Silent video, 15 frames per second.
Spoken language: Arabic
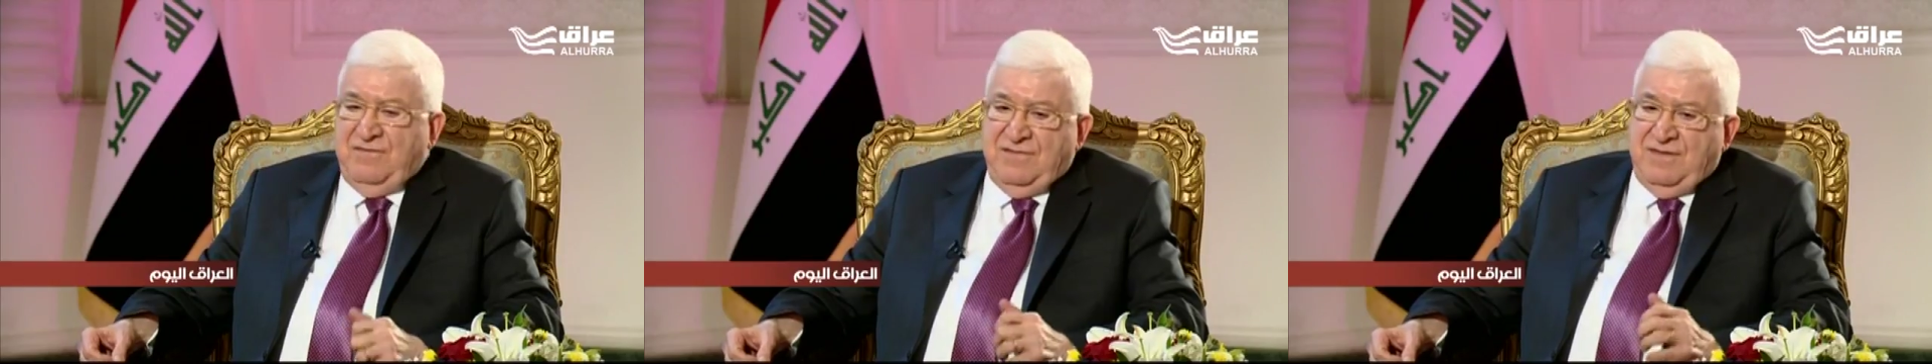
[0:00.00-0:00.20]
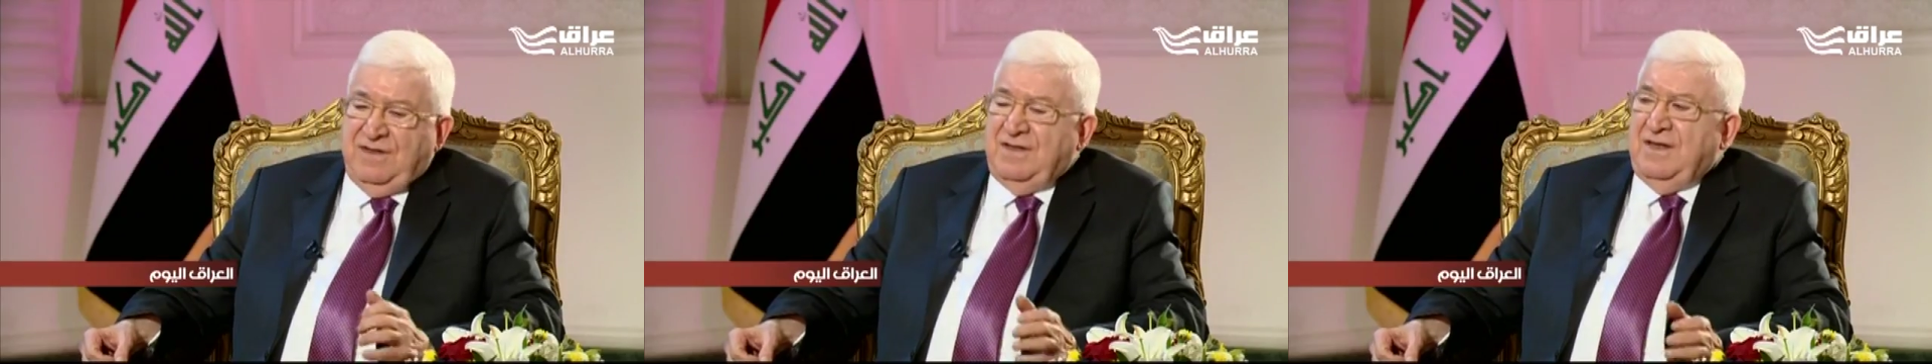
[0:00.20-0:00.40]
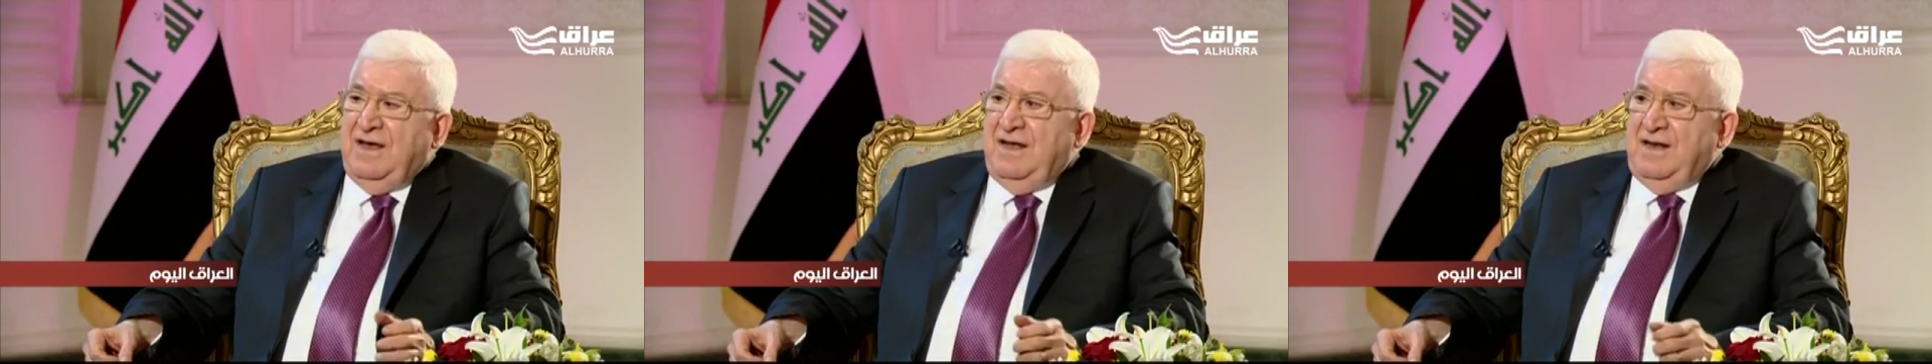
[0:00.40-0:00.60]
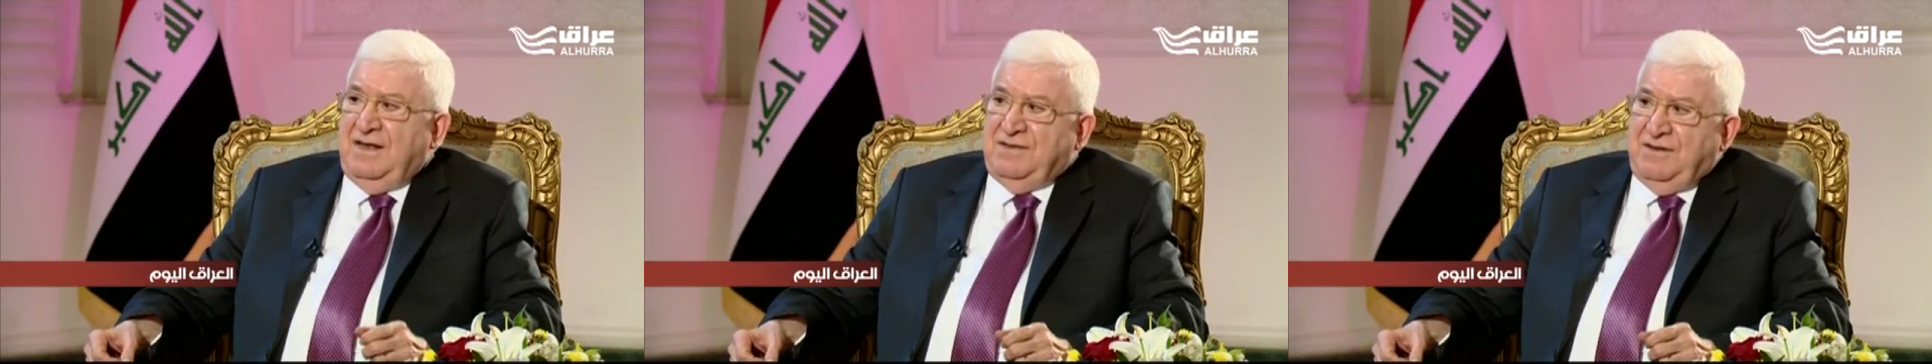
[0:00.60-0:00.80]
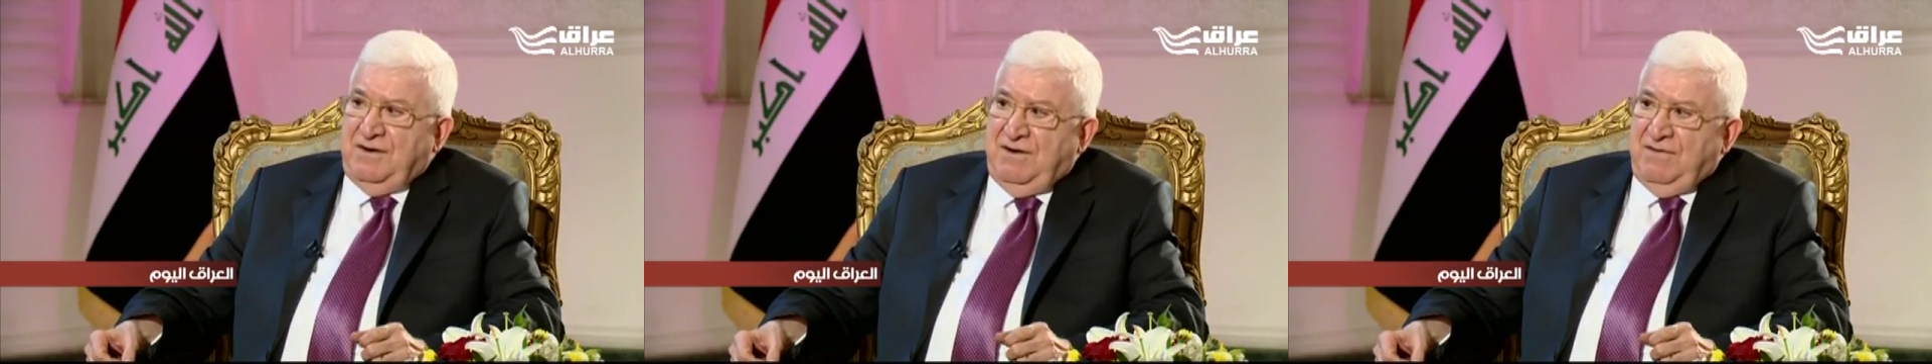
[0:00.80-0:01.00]
ضد
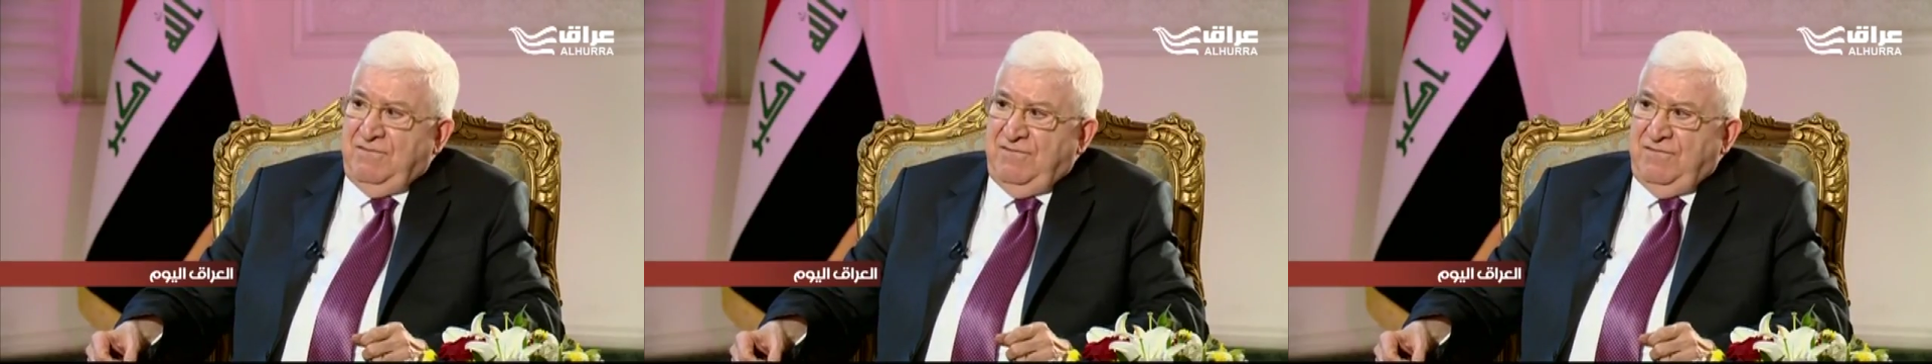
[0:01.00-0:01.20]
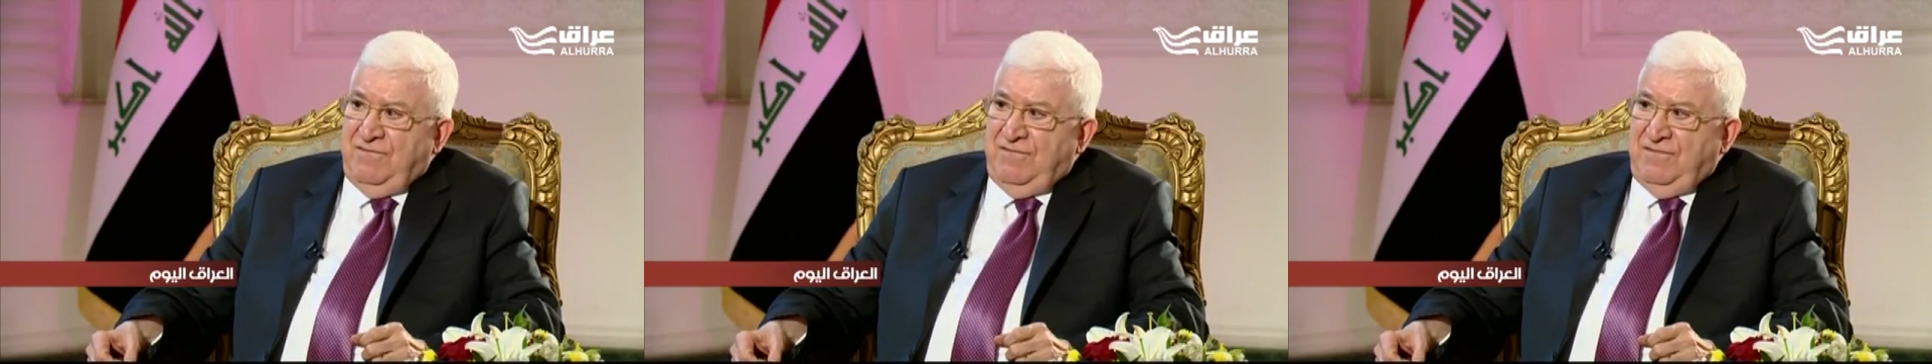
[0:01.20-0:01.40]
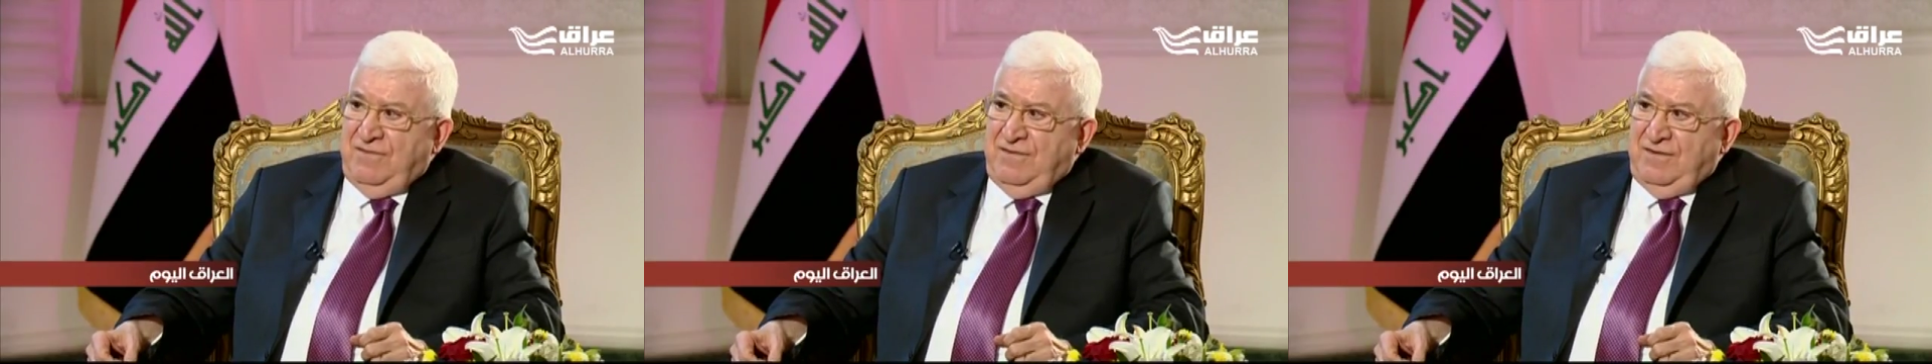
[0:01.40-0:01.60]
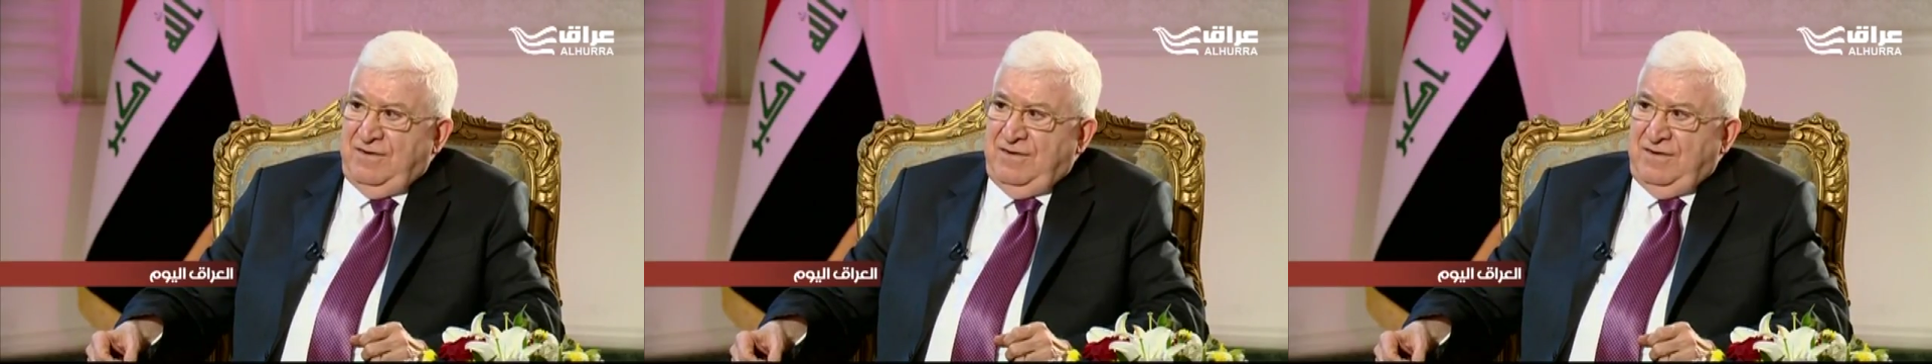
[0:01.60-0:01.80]
الأطراف